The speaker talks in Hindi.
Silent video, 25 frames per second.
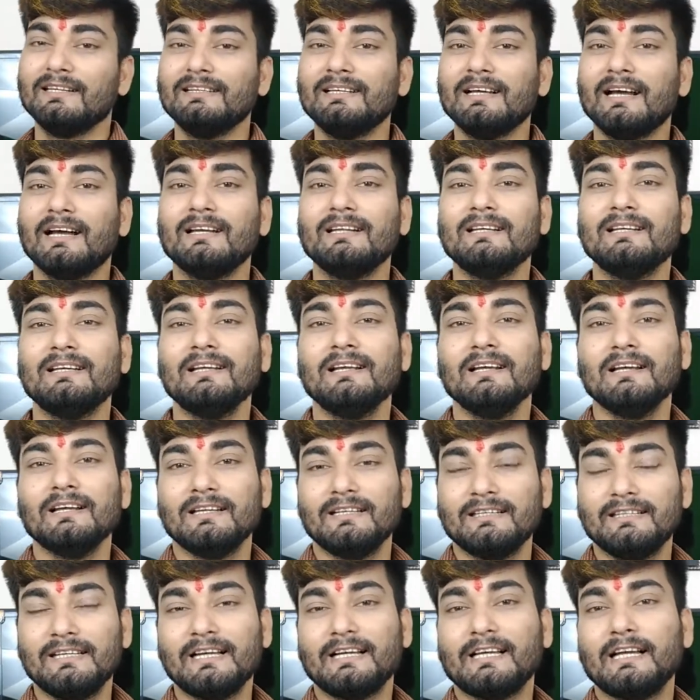यानी
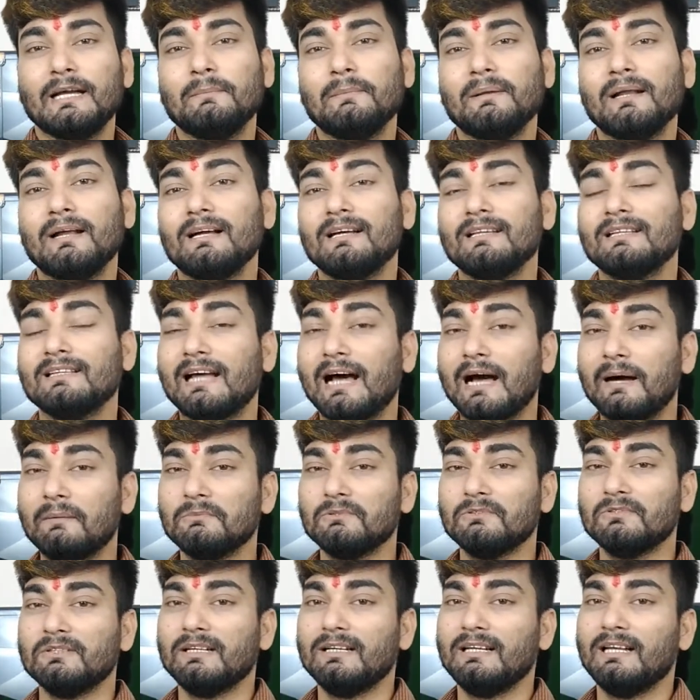ये कैमरा का दाम
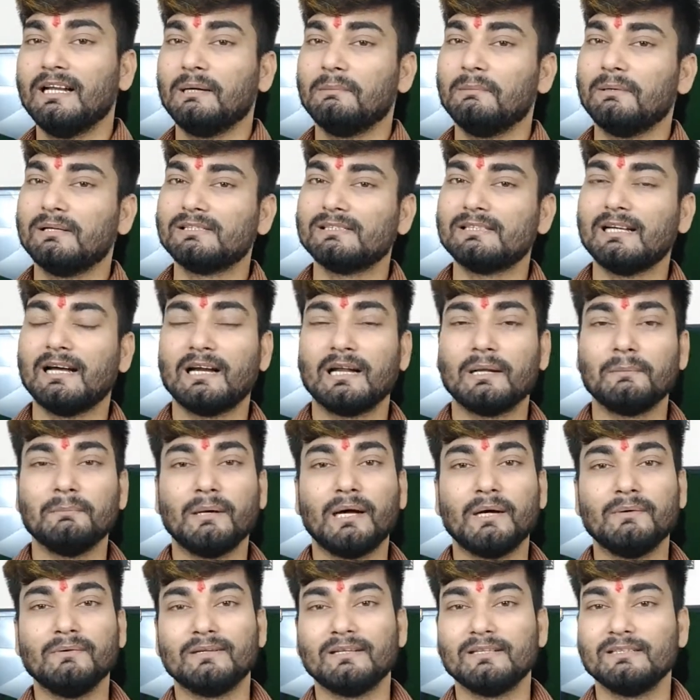जो है लगभग साढ़े
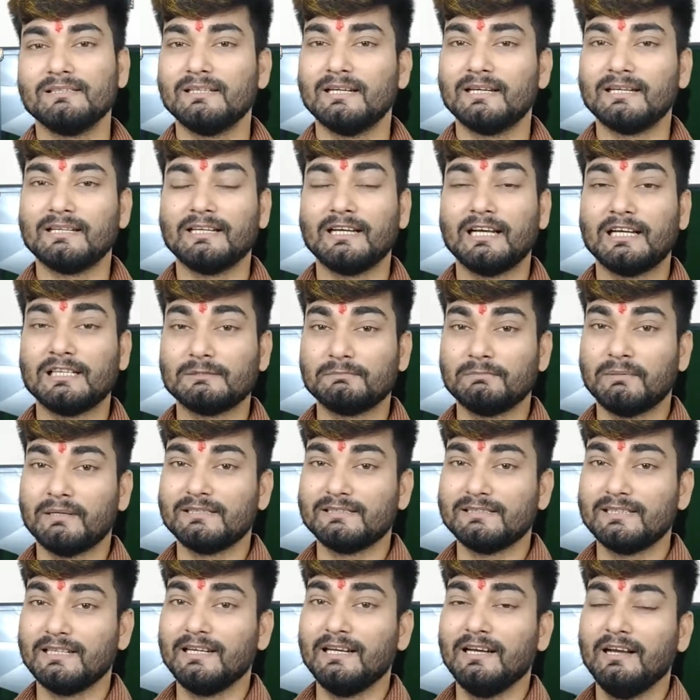बावन हज़ार के
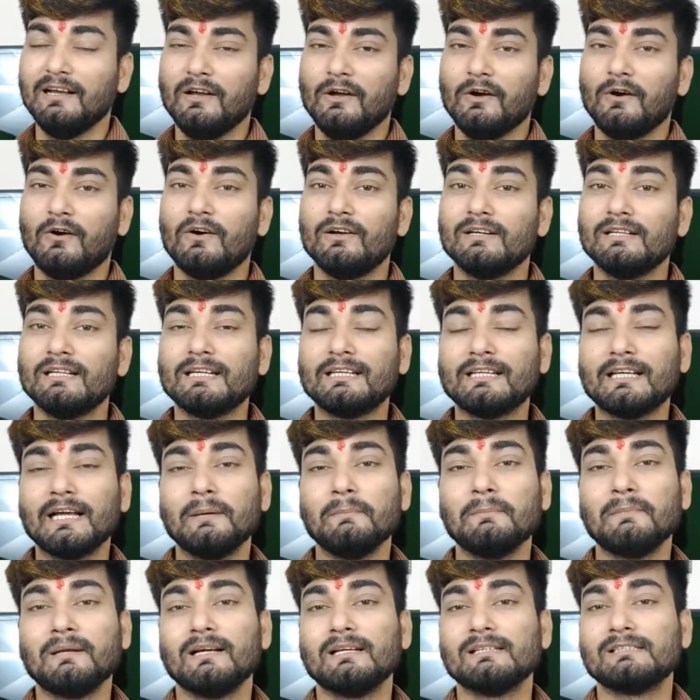आसपास है और ये
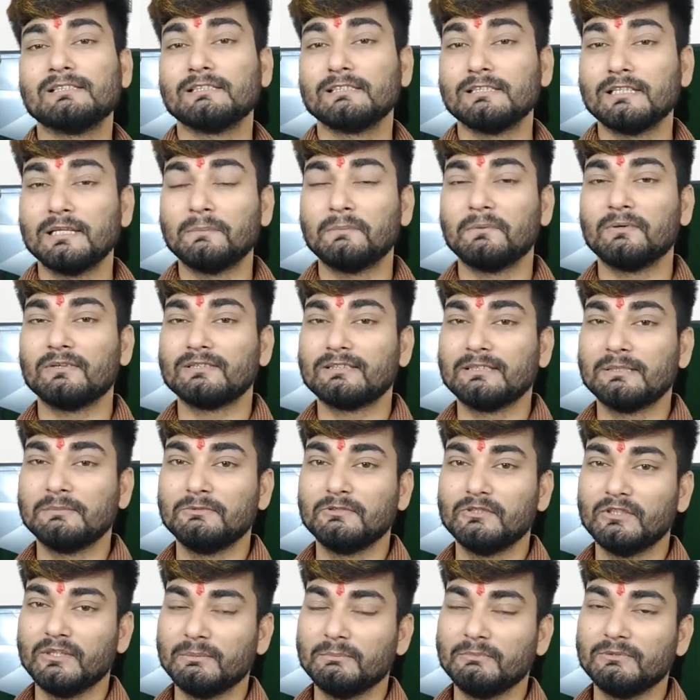कैमरा सिर्फ और सिर्फ
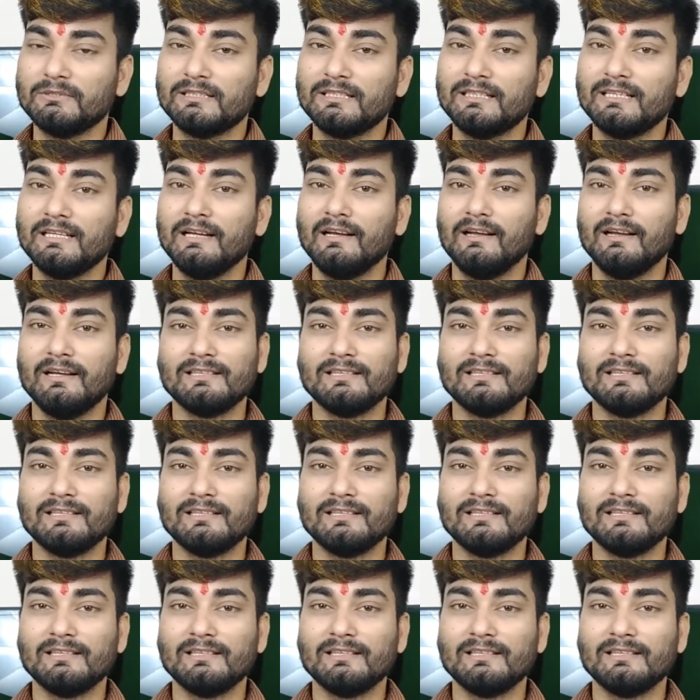जो है मुझे